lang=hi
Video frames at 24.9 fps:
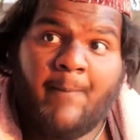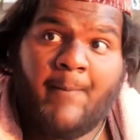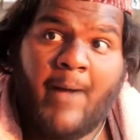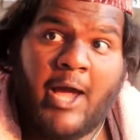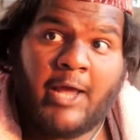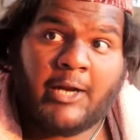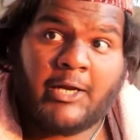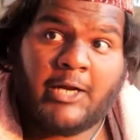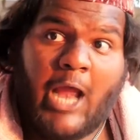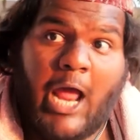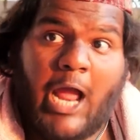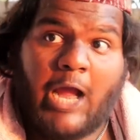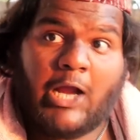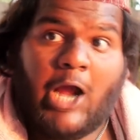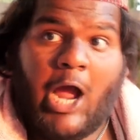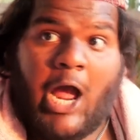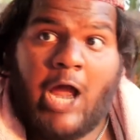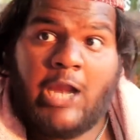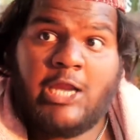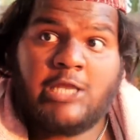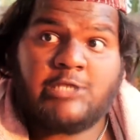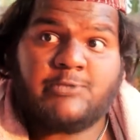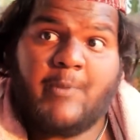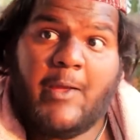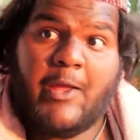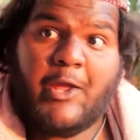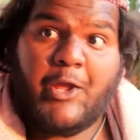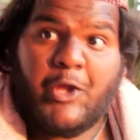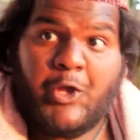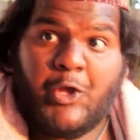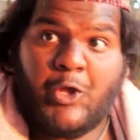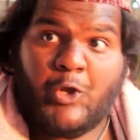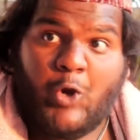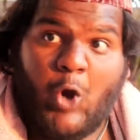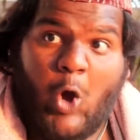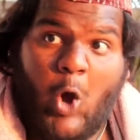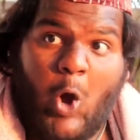मार रहा कॉलेज में
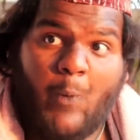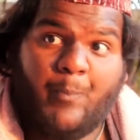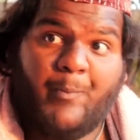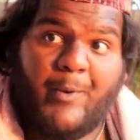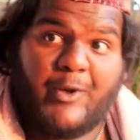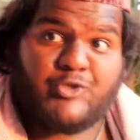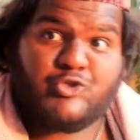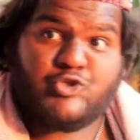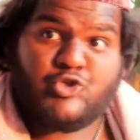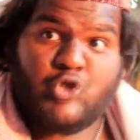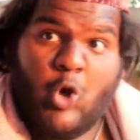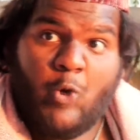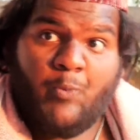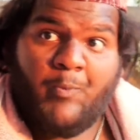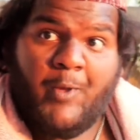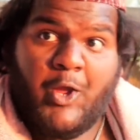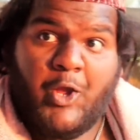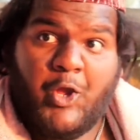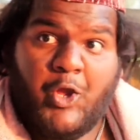हीरो बच्चियों में